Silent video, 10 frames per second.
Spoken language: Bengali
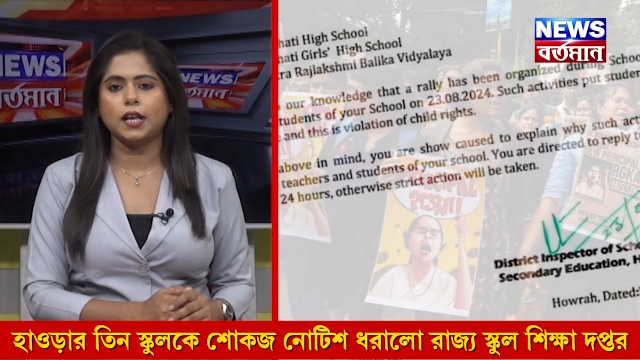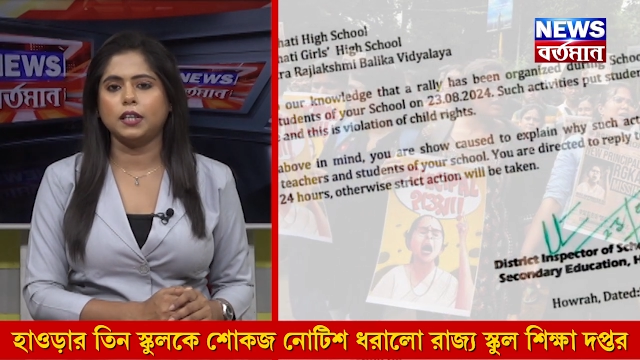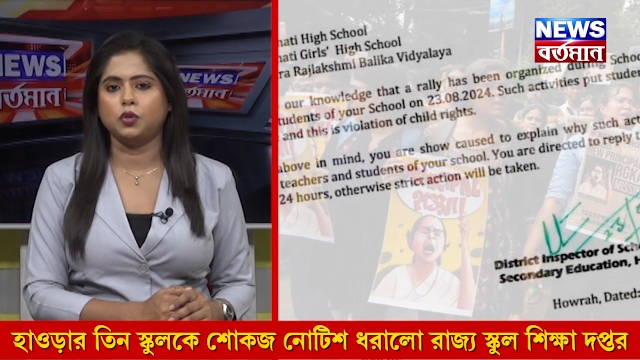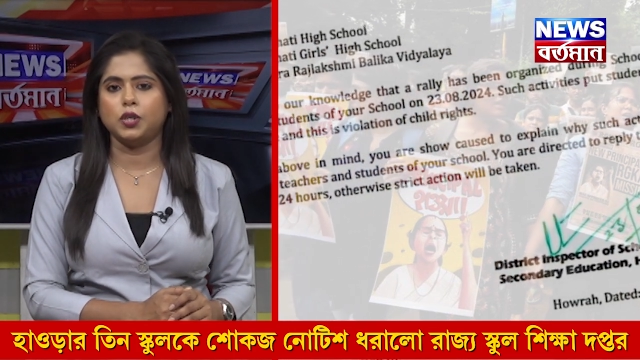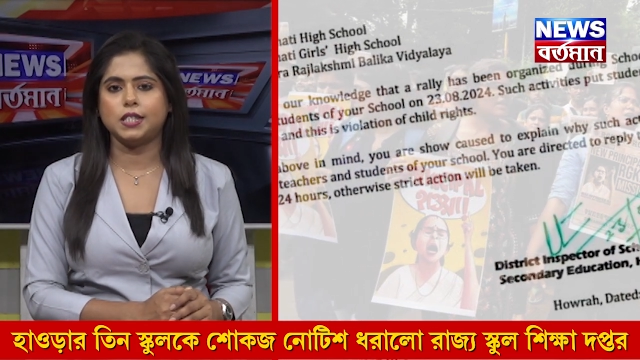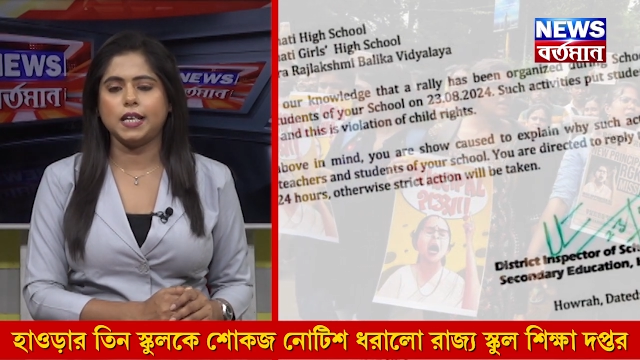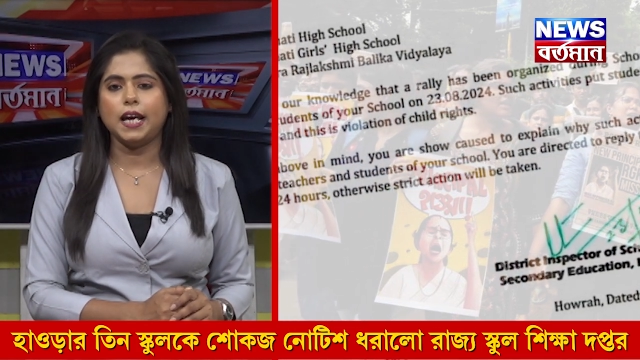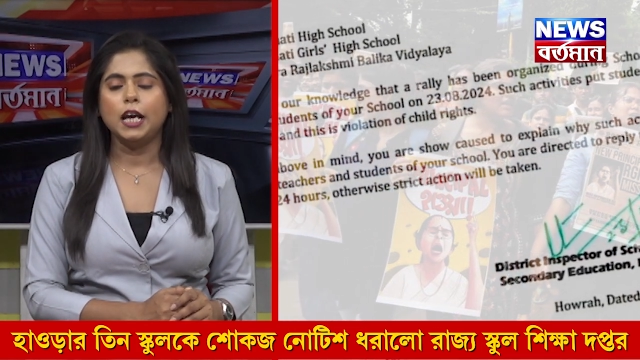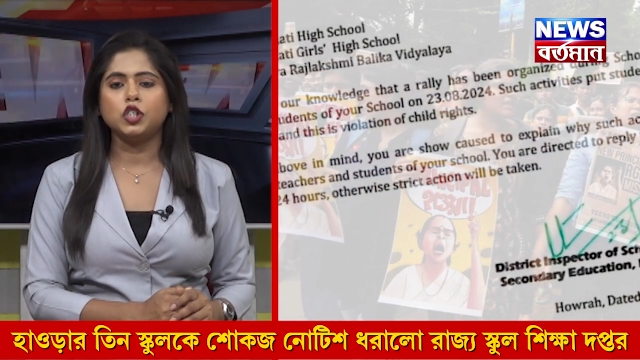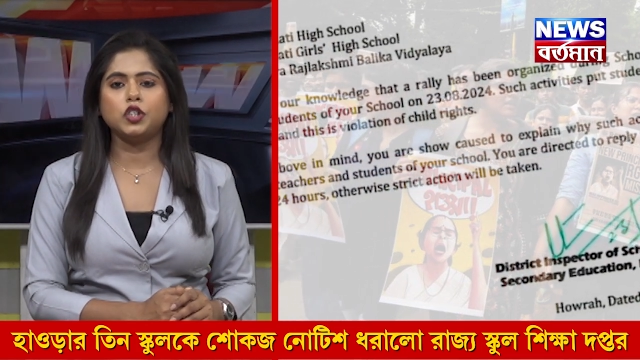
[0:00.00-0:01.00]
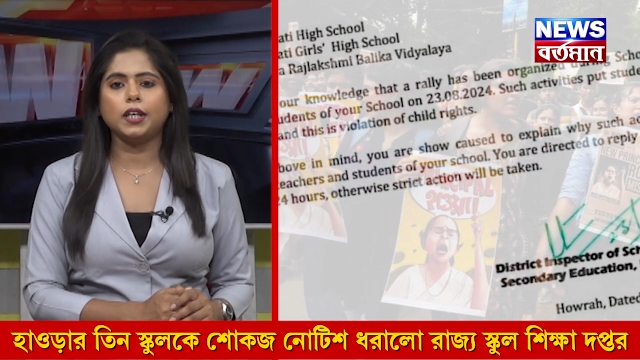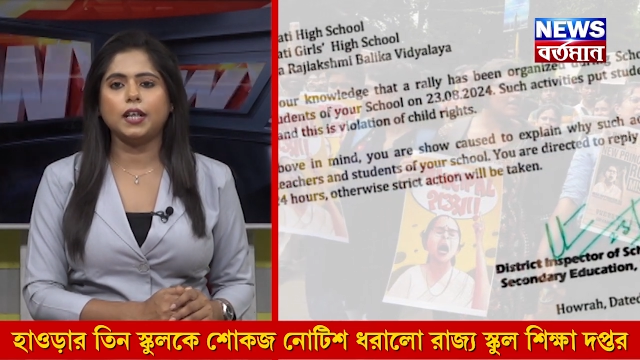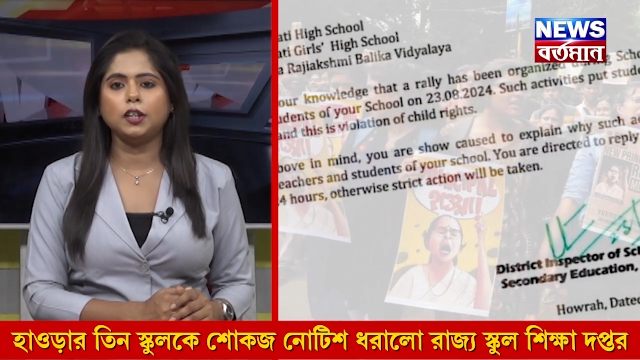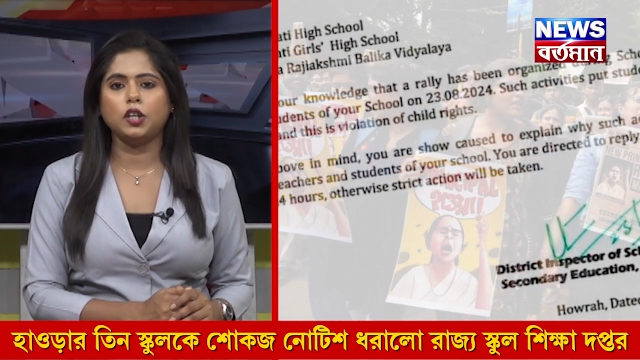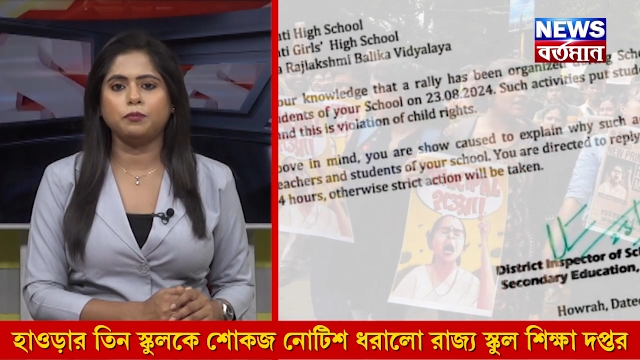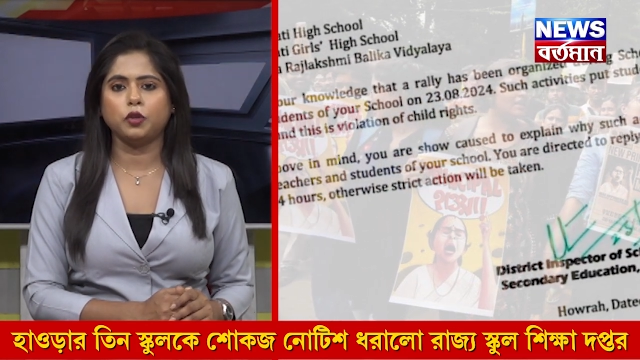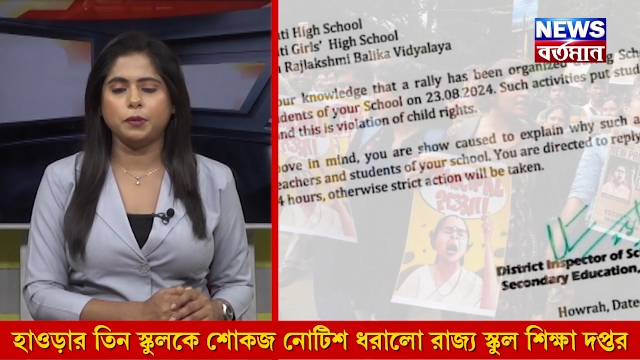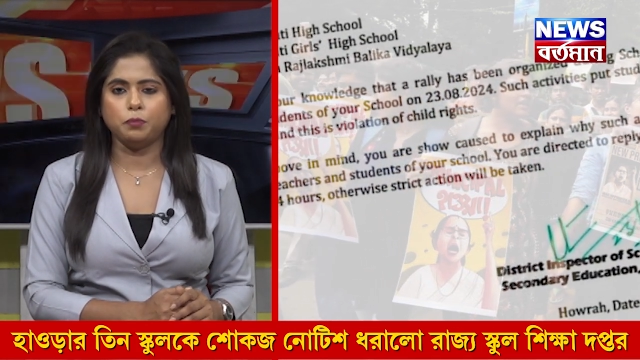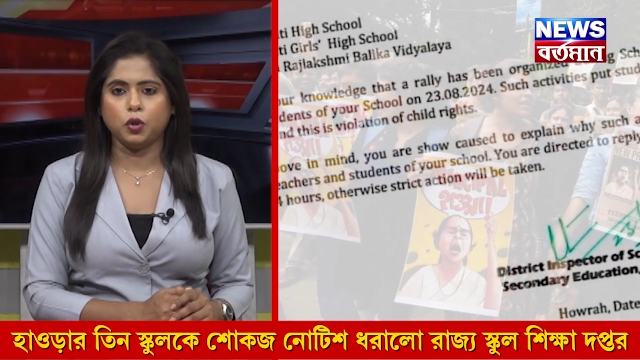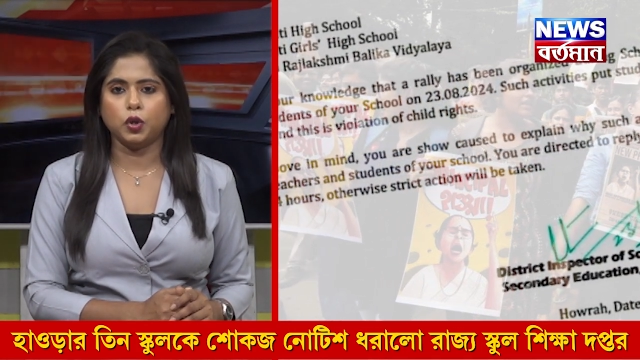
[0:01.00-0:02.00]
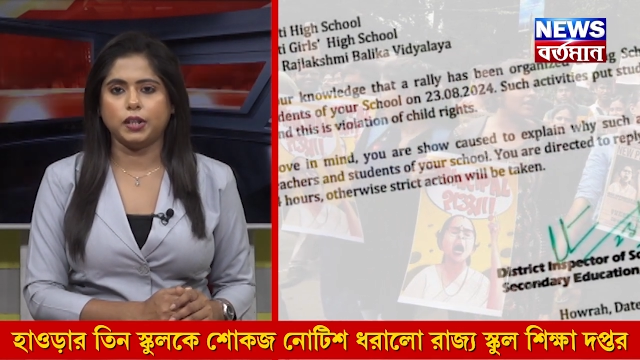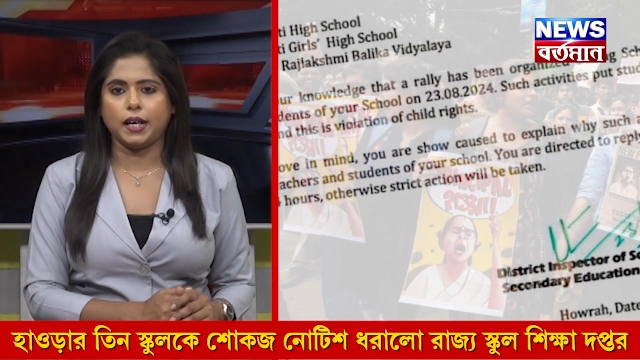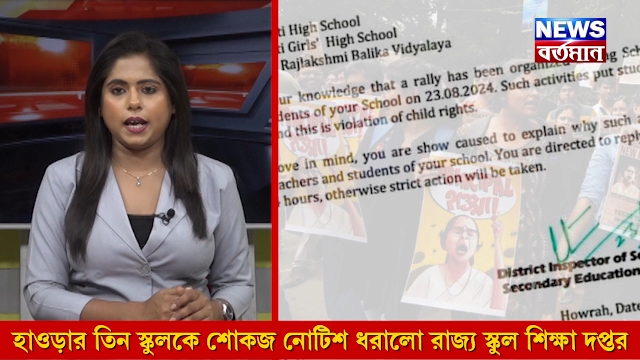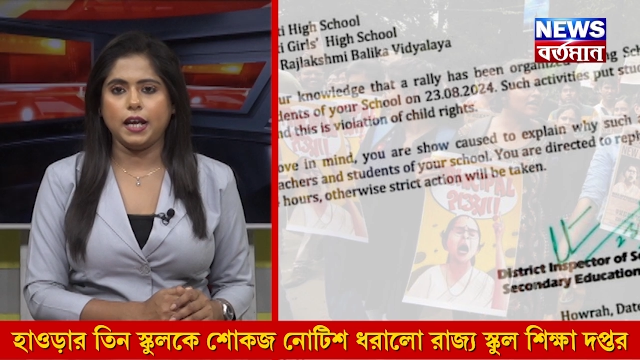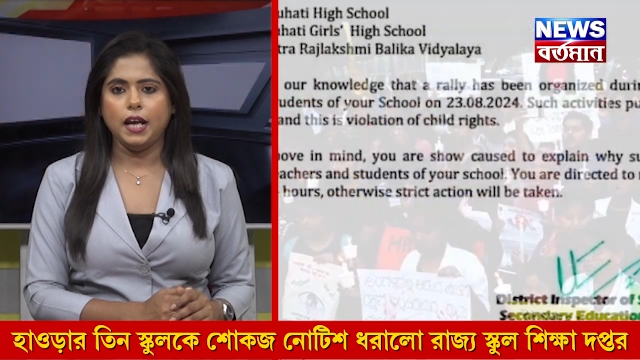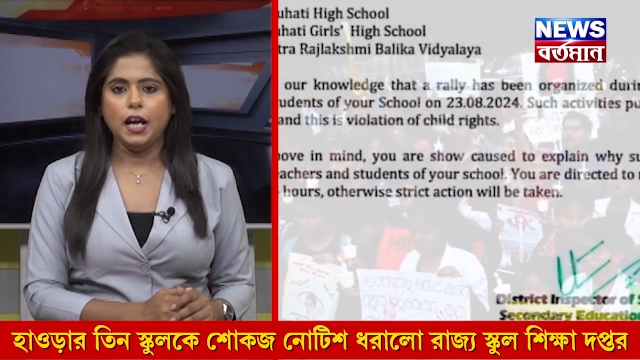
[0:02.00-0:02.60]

জানানো হয়েছে শিক্ষা দপ্তরের পক্ষ থেকে